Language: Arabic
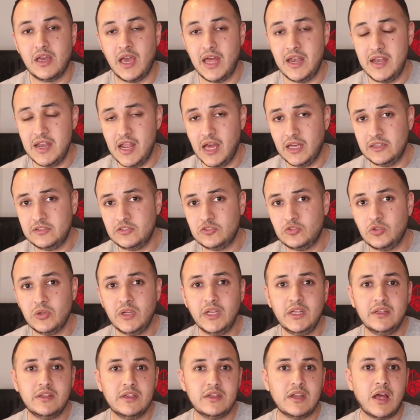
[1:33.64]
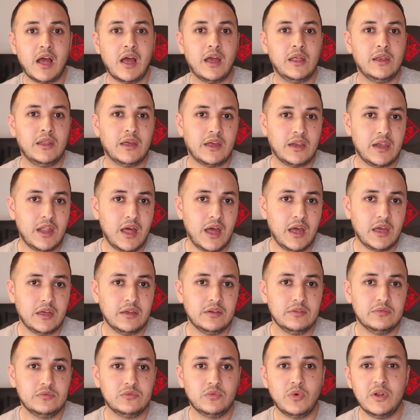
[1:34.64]
الناس تريد إنهاء
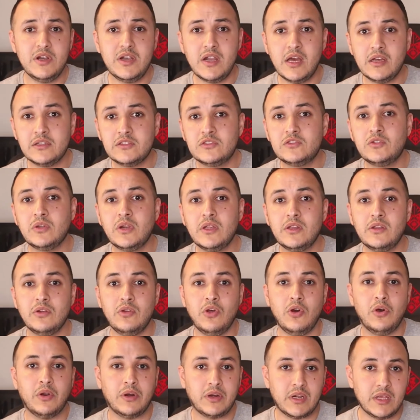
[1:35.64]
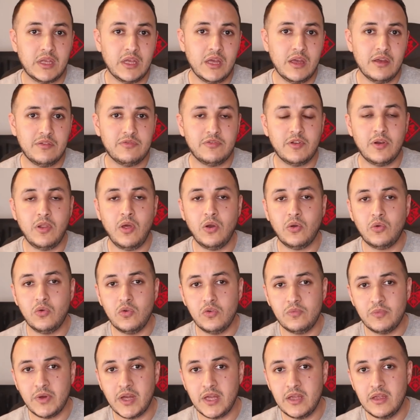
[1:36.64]
الإغلاق والناس تريد الحرية
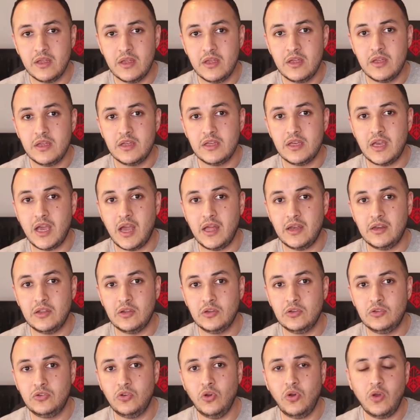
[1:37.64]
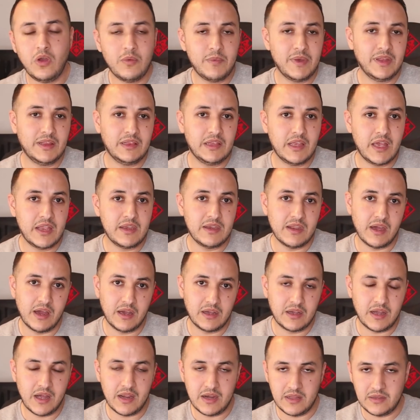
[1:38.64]
فالحكومة يعني انتخبت لأنها
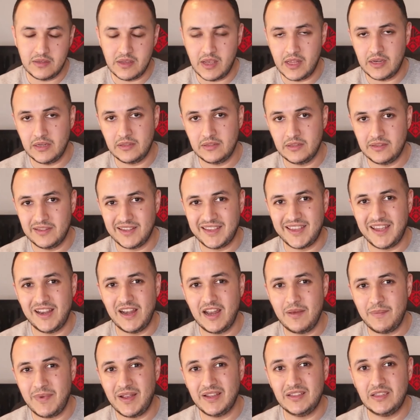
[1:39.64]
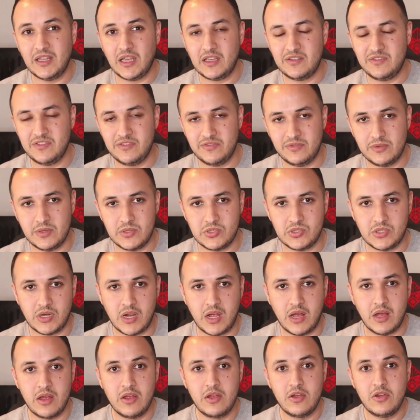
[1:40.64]
كانت يعني تتكلم عن تخفيف
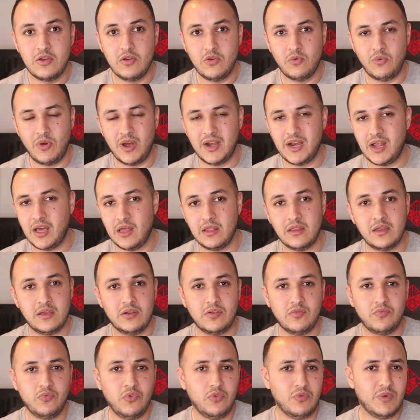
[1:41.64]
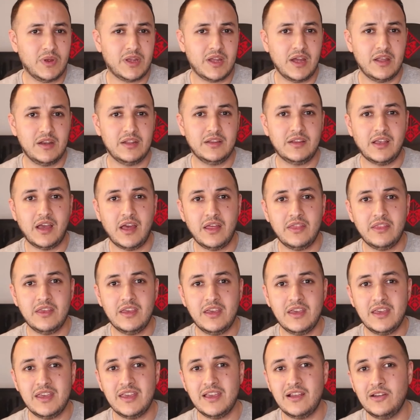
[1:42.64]
الإجراء وعن هذه الأمور وكانت
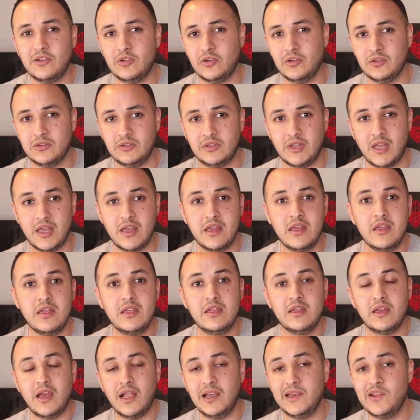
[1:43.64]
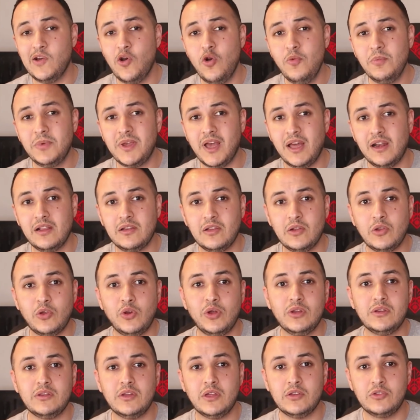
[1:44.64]
هذه هي الخطة اليوم كانت
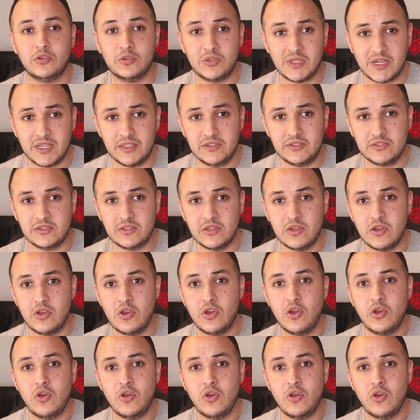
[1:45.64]
الخطة تدرس